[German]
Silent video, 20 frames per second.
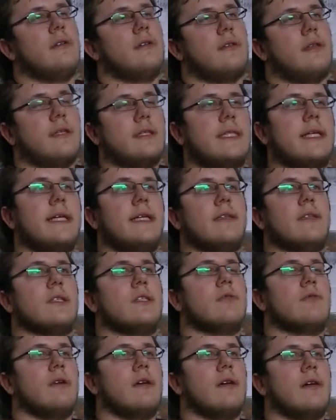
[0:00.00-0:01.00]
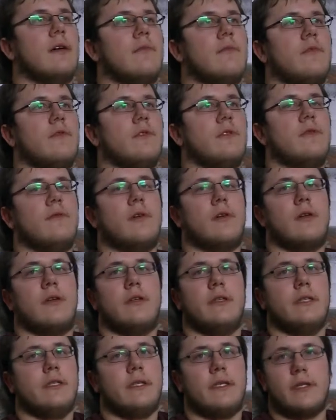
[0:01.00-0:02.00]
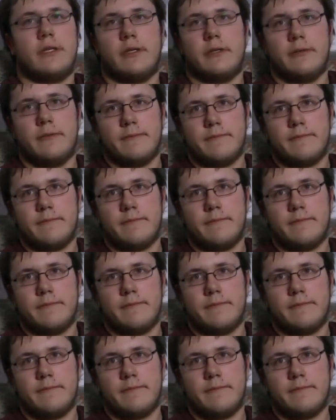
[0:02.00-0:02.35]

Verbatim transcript: gesehen zu haben und wirklich